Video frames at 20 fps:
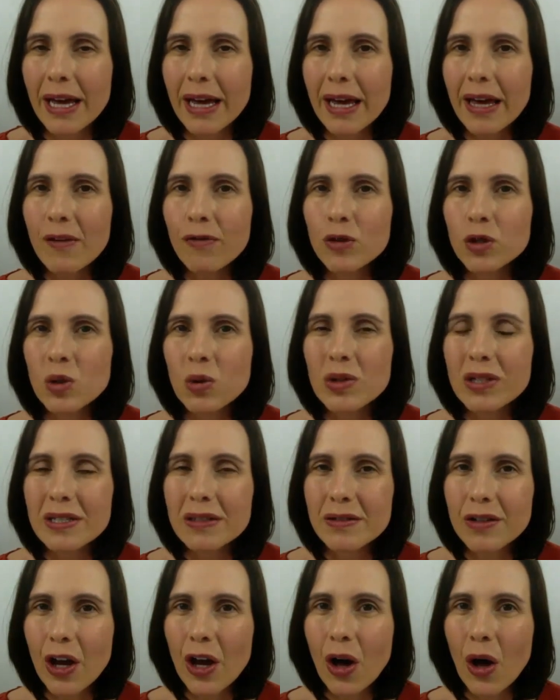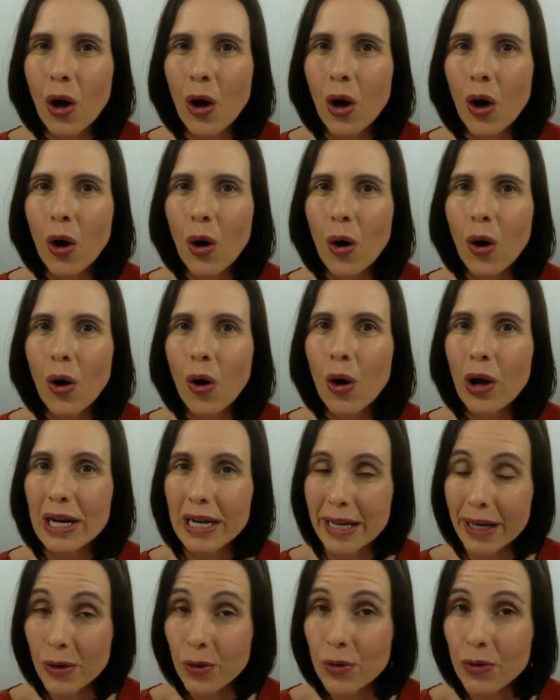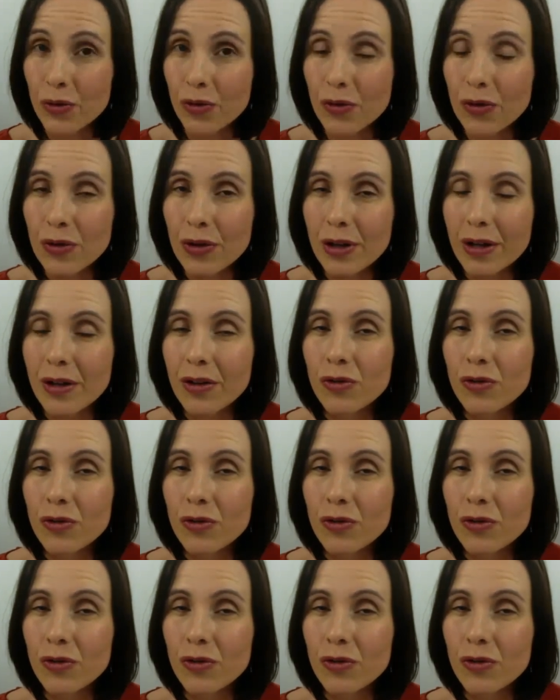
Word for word: et vos auditeurs l'écoutent,